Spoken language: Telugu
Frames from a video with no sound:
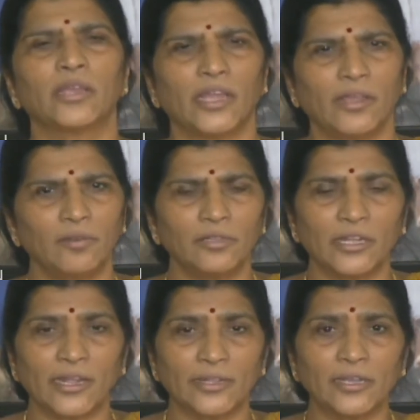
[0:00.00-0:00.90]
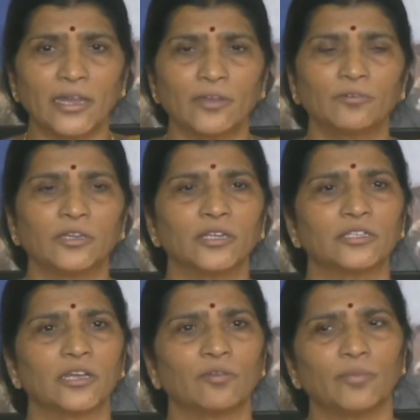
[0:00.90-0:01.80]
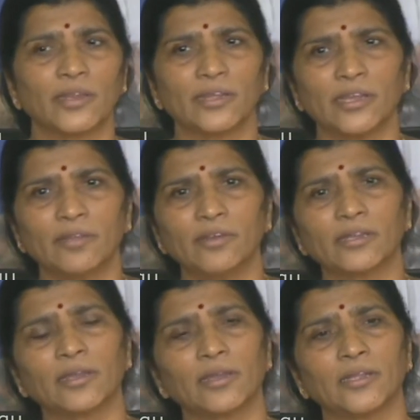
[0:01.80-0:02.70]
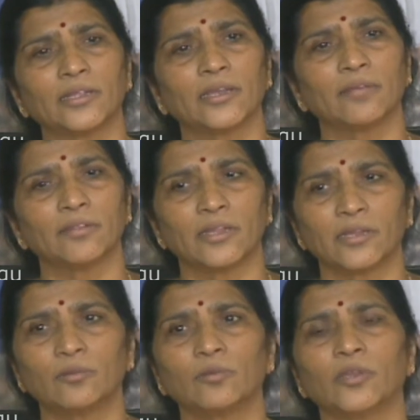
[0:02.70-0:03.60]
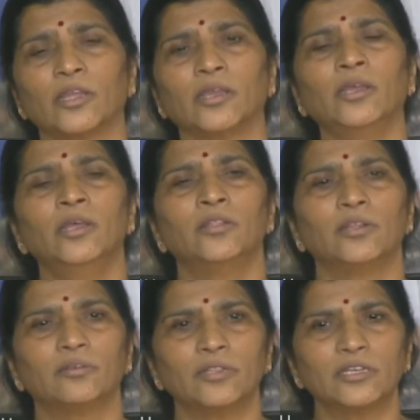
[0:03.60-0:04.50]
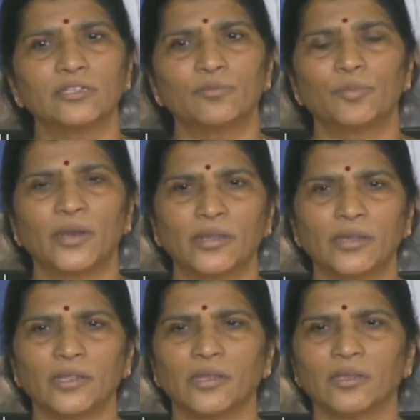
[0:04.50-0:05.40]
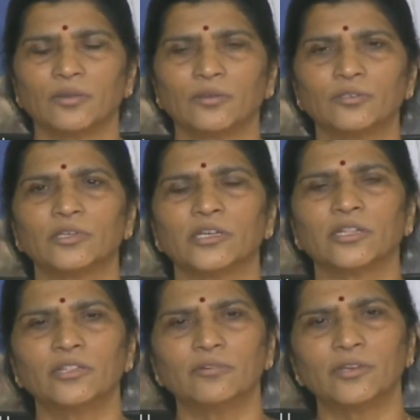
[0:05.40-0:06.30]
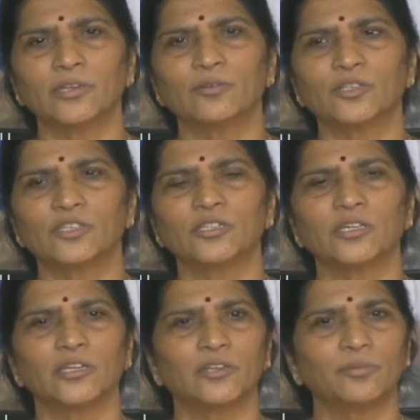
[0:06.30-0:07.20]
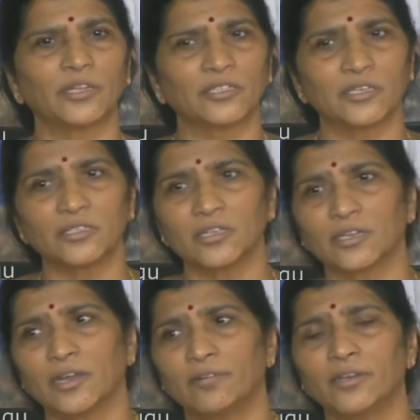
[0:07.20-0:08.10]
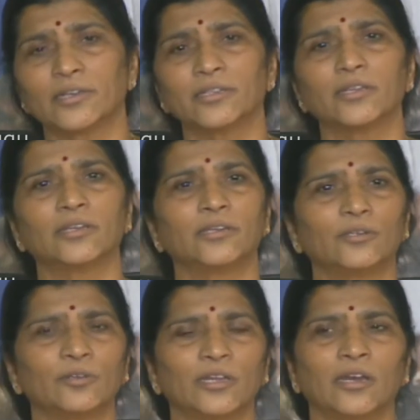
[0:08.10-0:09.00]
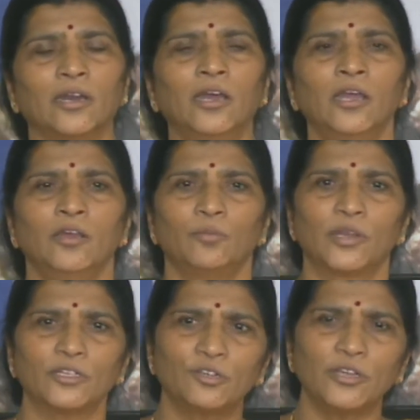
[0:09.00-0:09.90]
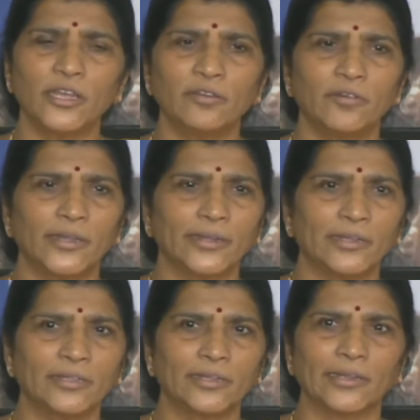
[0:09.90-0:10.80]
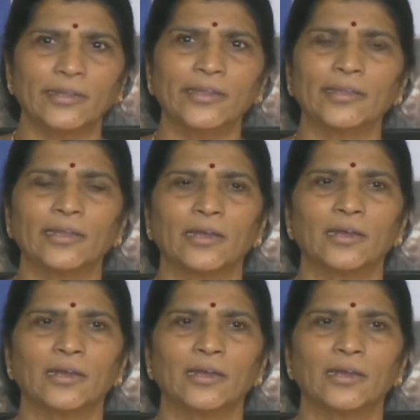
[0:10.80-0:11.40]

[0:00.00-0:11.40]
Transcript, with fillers: కేవలం తన అధికారం ఉంటే చాలు మరి ఇంకేం అక్కర్లేదనే విధానంలోనే తెలుగుదేశం పార్టీ ఈరోజు ఎంతవరకు వచ్చిందంటే భ్రష్టస్య కావాగతి అన్నట్టుగా భ్రష్టుడైన వాడికి ఇంతకంటే ఇక